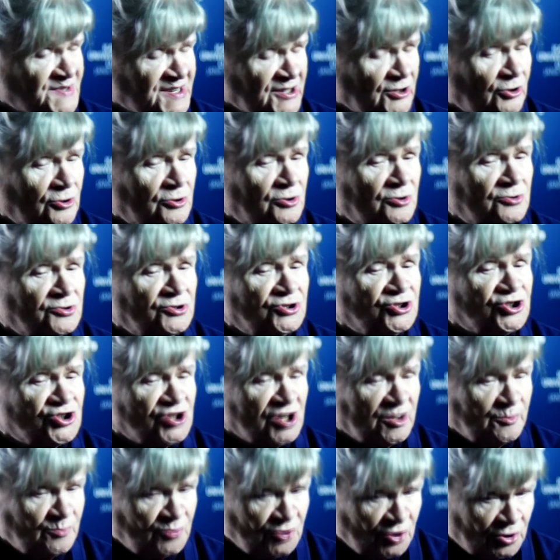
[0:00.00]

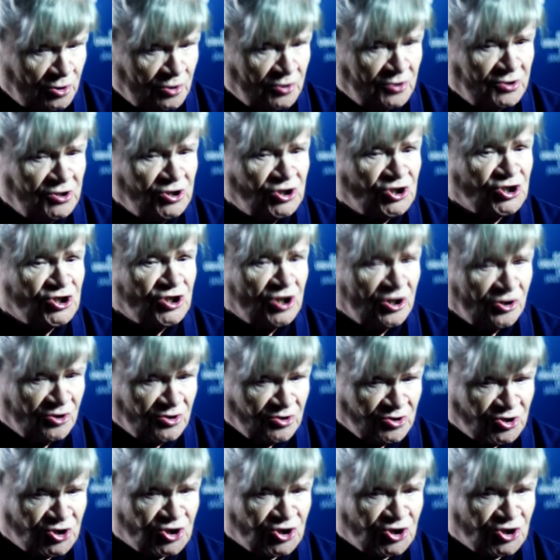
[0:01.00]
psychologicznej, biologicznej.